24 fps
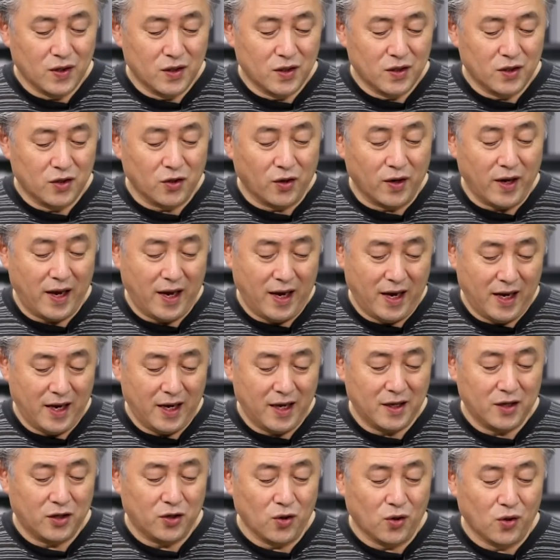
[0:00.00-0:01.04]
奴
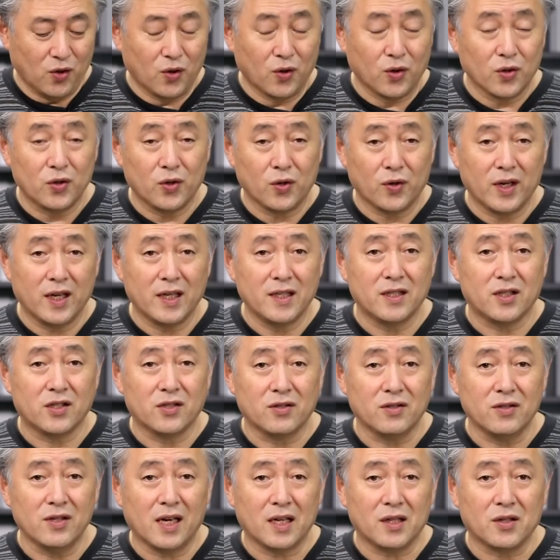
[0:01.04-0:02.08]
隷同胞を奴隷に
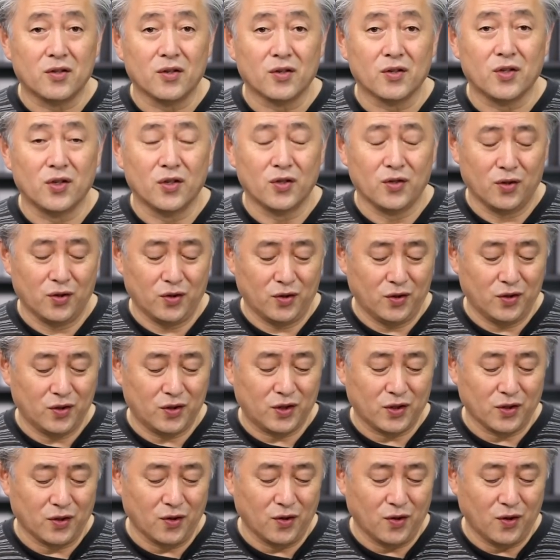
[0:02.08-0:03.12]
するなという
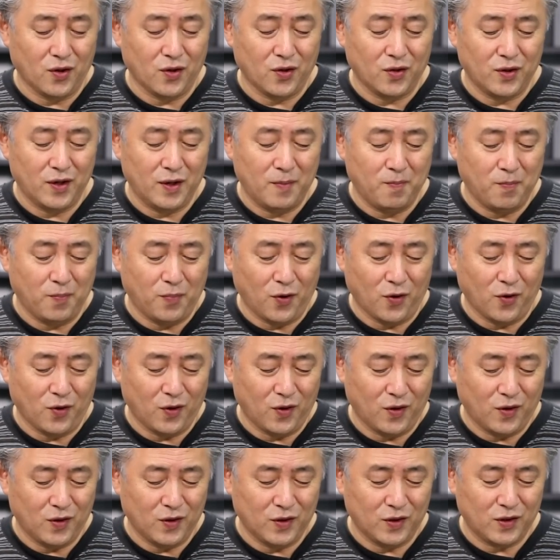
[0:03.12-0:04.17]
その立
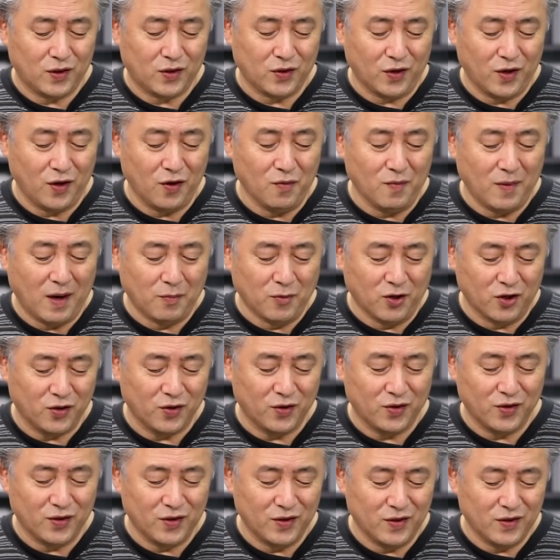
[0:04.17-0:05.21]
法それを守
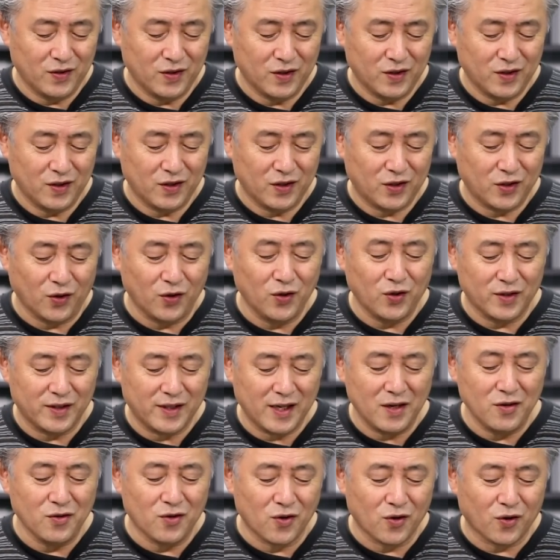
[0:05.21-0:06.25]
るそういう
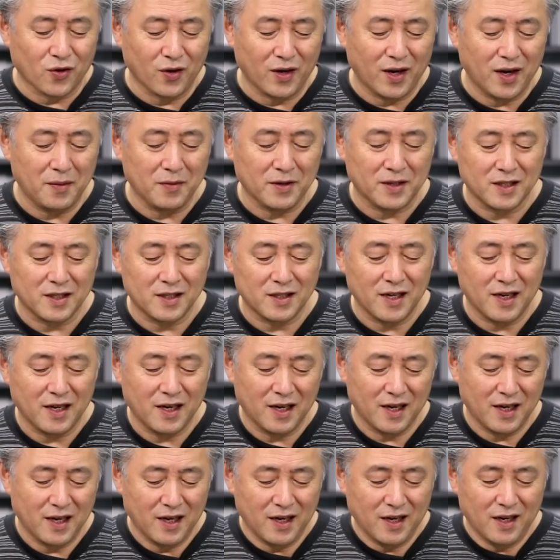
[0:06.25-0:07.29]
善を行えす
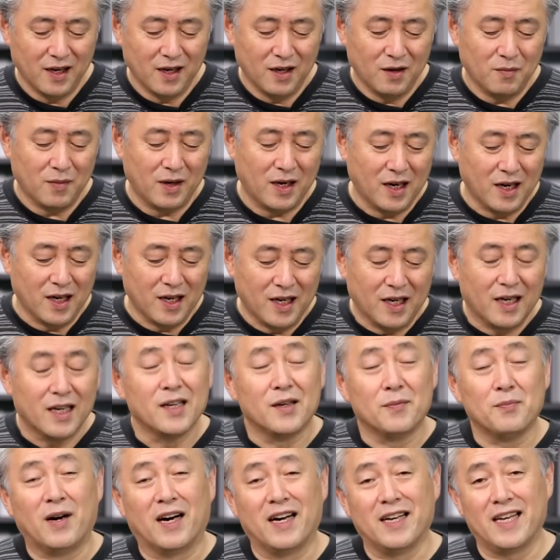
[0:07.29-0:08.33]
ね、まあ、
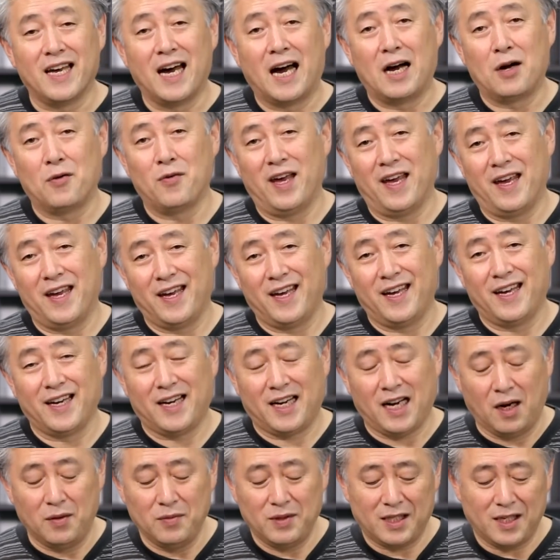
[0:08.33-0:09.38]
まあ、ヤーウェ
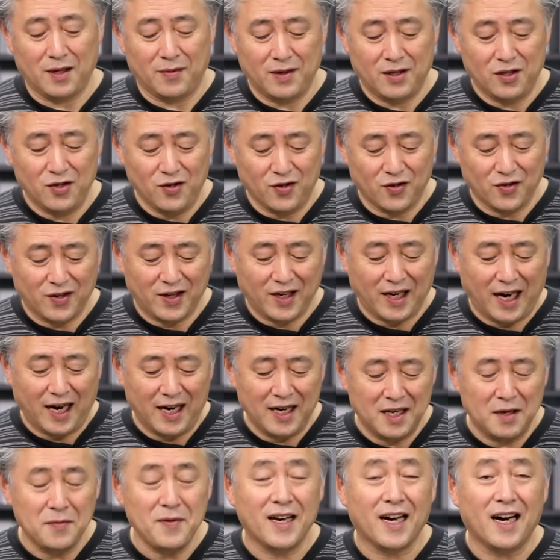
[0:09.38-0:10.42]
神様の
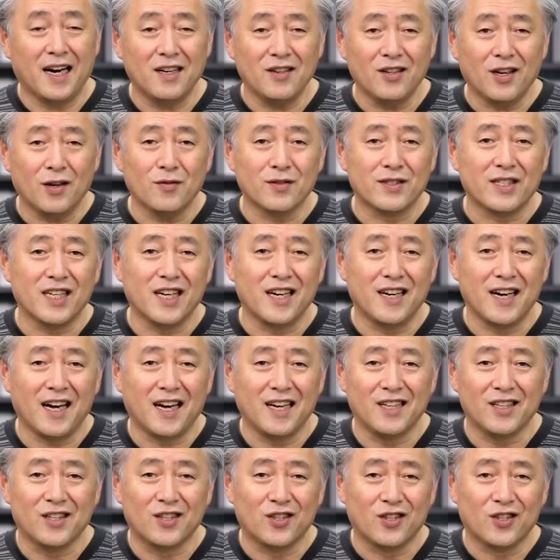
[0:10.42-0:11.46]
顧みがあるかもしれな
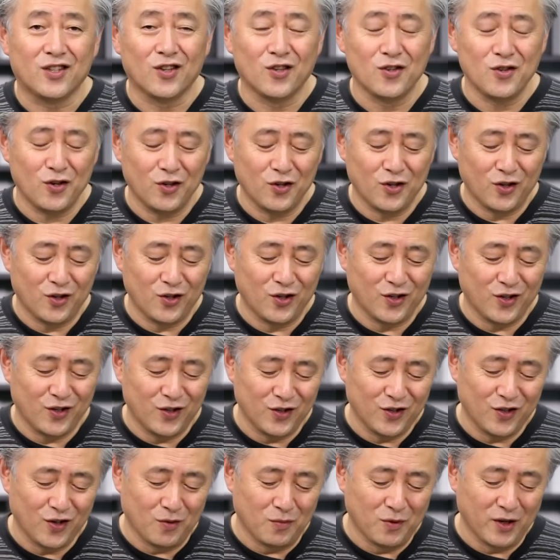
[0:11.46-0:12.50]
いとい
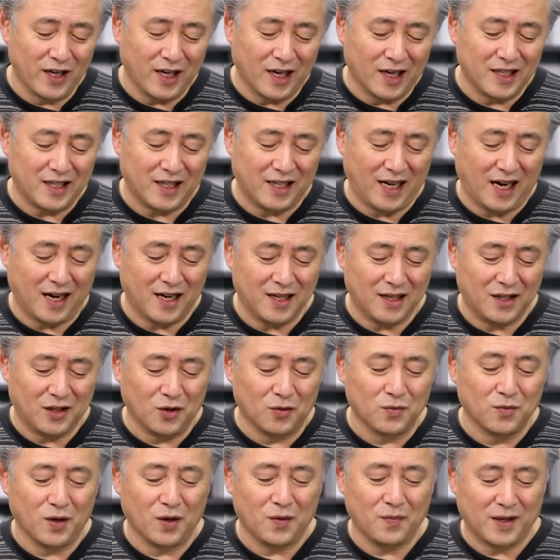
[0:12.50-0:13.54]
う思いがあったと
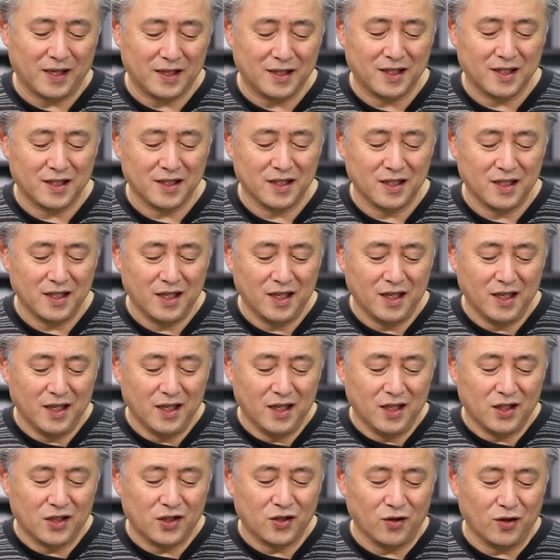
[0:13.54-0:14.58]
思います。
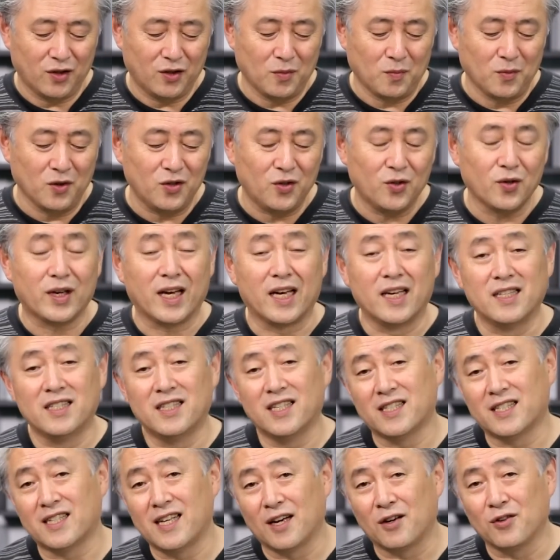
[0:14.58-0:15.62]
それともっと現
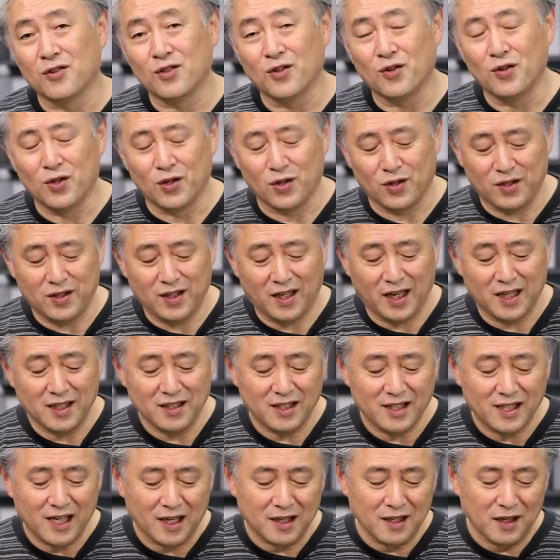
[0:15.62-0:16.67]
実なことを現
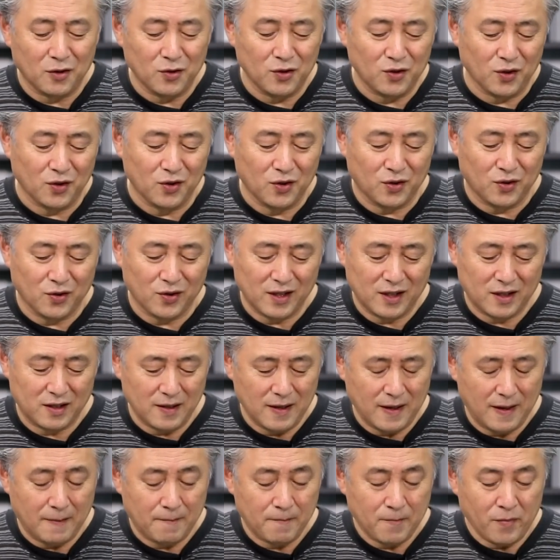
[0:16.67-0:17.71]
実的なことを言うとです
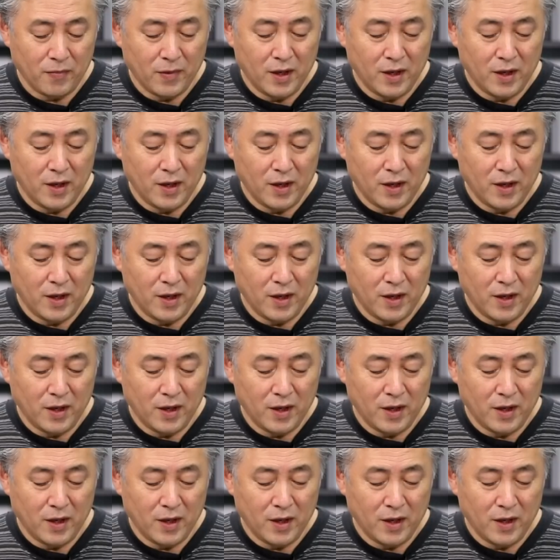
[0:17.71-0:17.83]
ね、